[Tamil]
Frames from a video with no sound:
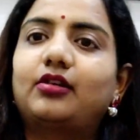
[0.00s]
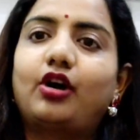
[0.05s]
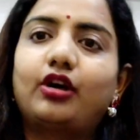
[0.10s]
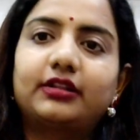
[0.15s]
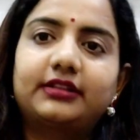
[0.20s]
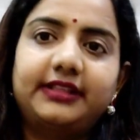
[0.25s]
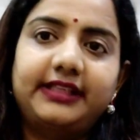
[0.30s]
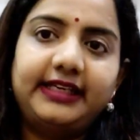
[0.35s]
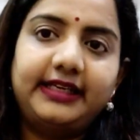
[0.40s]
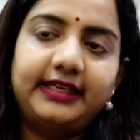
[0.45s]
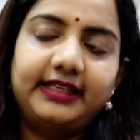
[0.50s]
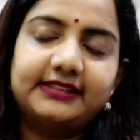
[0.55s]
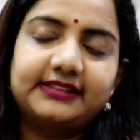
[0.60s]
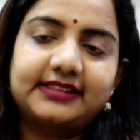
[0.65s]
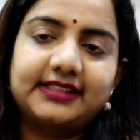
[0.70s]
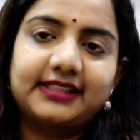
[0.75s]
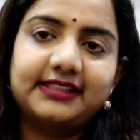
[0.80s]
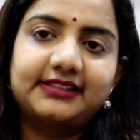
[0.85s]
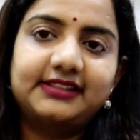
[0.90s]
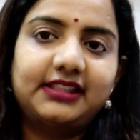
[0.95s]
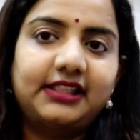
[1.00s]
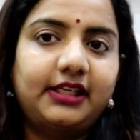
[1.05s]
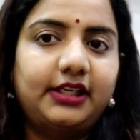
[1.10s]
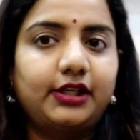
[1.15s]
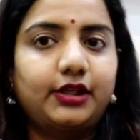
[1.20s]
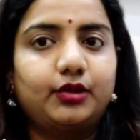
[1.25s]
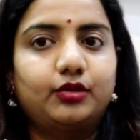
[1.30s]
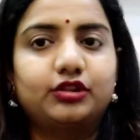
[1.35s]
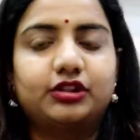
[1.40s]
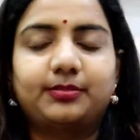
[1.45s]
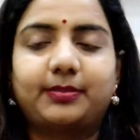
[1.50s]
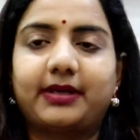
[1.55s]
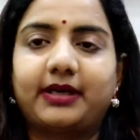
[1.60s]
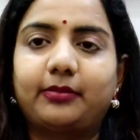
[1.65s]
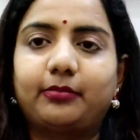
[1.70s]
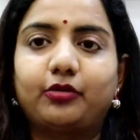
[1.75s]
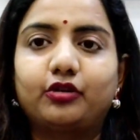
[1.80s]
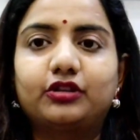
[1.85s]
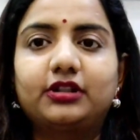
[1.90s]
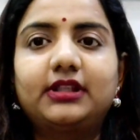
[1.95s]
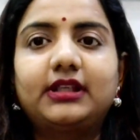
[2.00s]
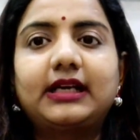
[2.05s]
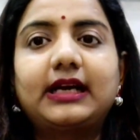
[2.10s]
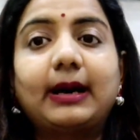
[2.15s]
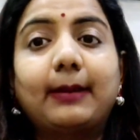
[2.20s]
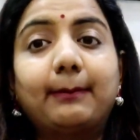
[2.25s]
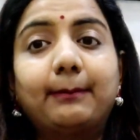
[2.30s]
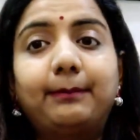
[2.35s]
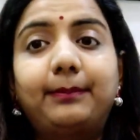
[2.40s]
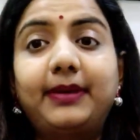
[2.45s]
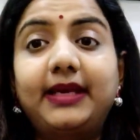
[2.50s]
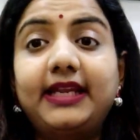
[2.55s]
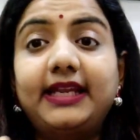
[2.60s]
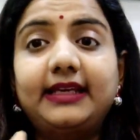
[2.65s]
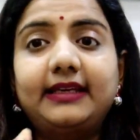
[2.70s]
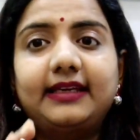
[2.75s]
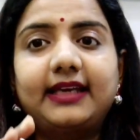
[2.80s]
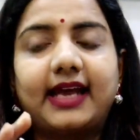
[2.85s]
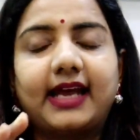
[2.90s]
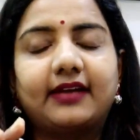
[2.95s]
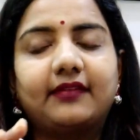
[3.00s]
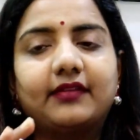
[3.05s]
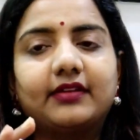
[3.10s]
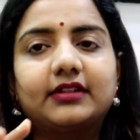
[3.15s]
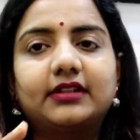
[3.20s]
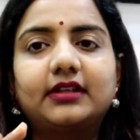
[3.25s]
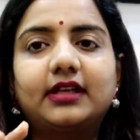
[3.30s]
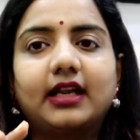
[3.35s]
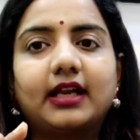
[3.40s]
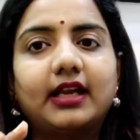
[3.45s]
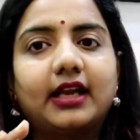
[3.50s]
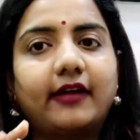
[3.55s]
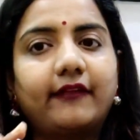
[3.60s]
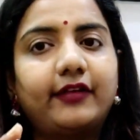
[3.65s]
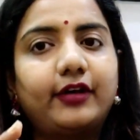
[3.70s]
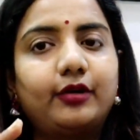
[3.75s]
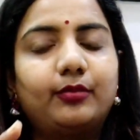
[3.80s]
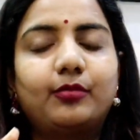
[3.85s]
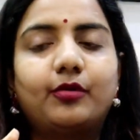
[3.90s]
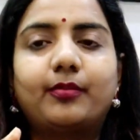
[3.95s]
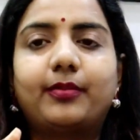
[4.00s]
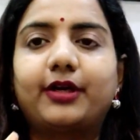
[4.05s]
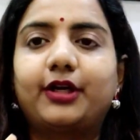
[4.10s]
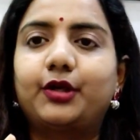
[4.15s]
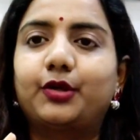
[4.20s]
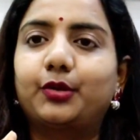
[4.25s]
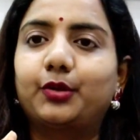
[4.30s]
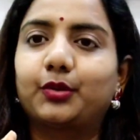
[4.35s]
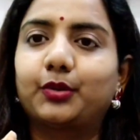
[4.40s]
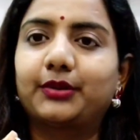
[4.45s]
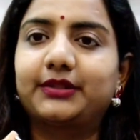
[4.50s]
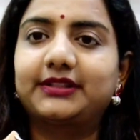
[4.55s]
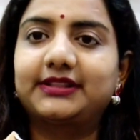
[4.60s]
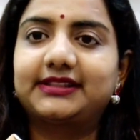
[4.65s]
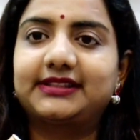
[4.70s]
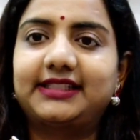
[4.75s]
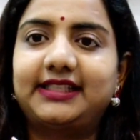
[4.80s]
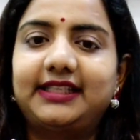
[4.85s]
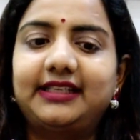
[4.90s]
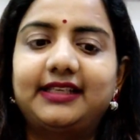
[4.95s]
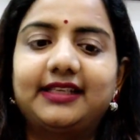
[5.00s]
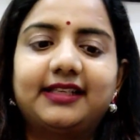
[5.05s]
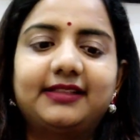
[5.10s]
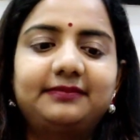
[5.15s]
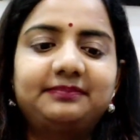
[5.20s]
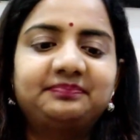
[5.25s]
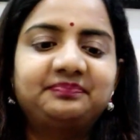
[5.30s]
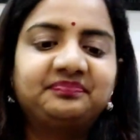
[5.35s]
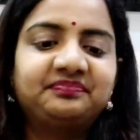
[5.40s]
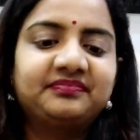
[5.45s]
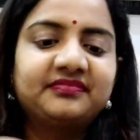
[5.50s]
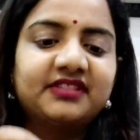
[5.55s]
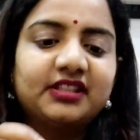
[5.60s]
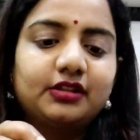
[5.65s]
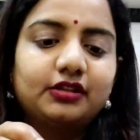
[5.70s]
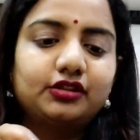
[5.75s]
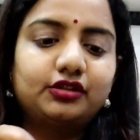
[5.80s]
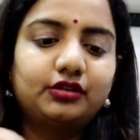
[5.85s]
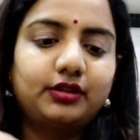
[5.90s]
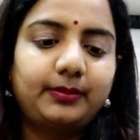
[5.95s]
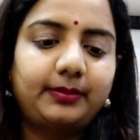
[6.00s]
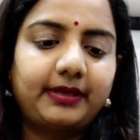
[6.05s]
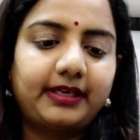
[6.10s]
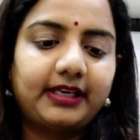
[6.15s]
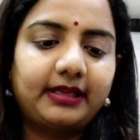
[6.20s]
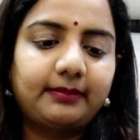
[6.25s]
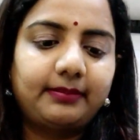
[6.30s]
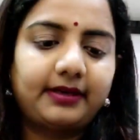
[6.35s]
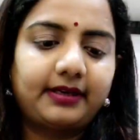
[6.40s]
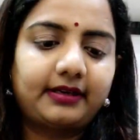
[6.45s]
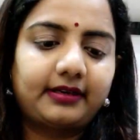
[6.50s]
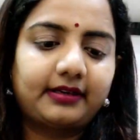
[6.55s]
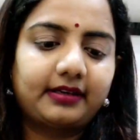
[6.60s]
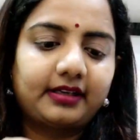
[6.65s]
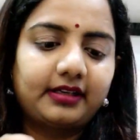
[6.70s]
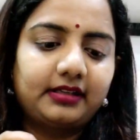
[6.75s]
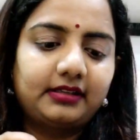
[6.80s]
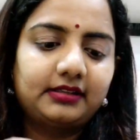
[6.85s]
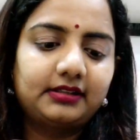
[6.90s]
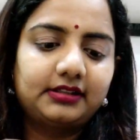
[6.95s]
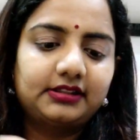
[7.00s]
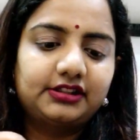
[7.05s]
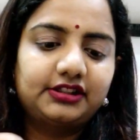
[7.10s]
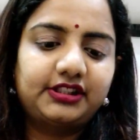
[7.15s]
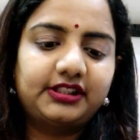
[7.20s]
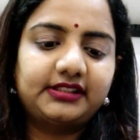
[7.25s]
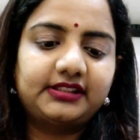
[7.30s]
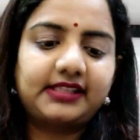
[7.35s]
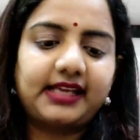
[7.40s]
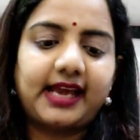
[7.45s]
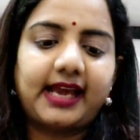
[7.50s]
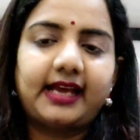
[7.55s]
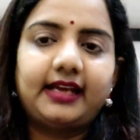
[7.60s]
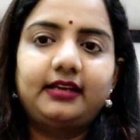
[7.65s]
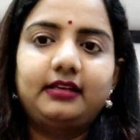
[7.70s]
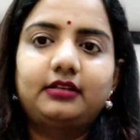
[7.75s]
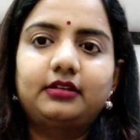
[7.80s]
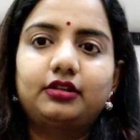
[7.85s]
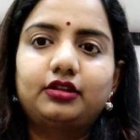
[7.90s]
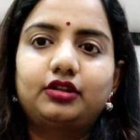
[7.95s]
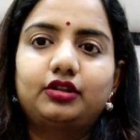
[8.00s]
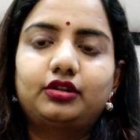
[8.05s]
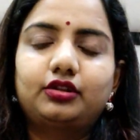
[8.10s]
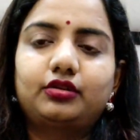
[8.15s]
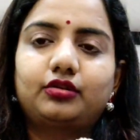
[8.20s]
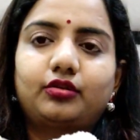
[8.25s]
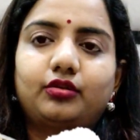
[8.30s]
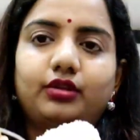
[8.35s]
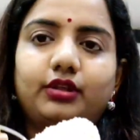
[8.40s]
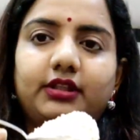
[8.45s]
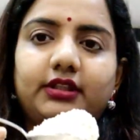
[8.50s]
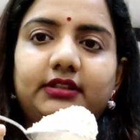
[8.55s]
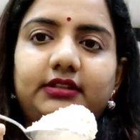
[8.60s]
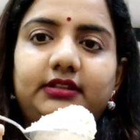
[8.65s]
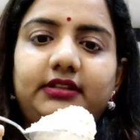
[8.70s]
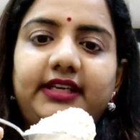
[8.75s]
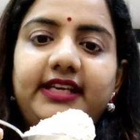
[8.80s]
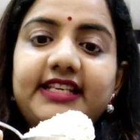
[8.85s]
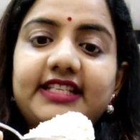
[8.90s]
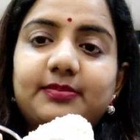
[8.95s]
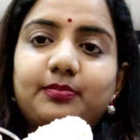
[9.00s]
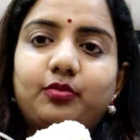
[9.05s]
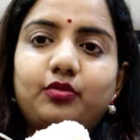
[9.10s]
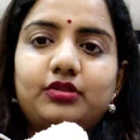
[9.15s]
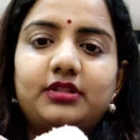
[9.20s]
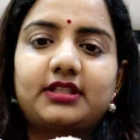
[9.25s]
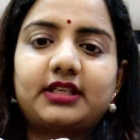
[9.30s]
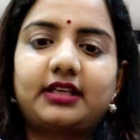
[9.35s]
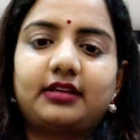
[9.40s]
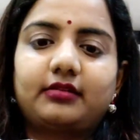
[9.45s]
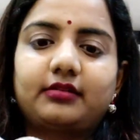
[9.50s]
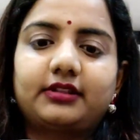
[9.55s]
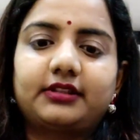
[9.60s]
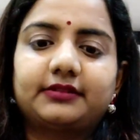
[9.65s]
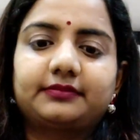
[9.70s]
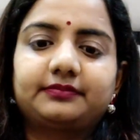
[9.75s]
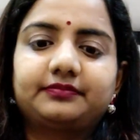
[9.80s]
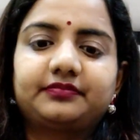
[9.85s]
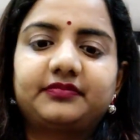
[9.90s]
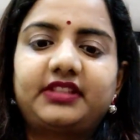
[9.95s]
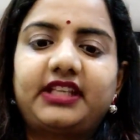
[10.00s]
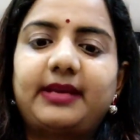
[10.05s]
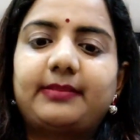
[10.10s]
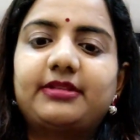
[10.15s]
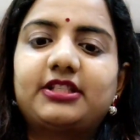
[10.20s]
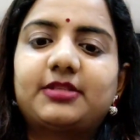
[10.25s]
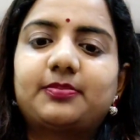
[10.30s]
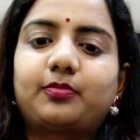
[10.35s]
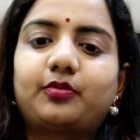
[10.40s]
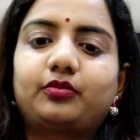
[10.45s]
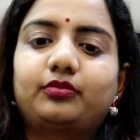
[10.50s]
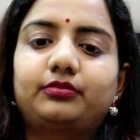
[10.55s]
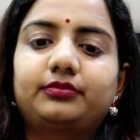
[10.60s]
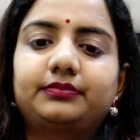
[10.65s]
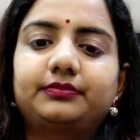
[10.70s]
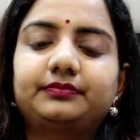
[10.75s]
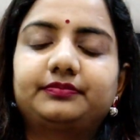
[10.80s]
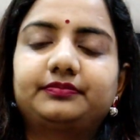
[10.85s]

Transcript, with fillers: ஆர் த்ரீ டேஸ் கழிச்சு நீங்கள் யூஸ் பண்ணும்போது கம்ப்ளீட் டேன் வந்து நல்லாவே ரிமூவ் பண்ணி கொடுக்கும் இது ஸ்கின்ல ஸோ இப்போ என்ன பண்ணுறேன்னா ஜஸ்ட் ஆட் ஒரு த்ரீ ஸ்பூன்ஸ் அளவுக்கு டேபிள் ஸ்பூன்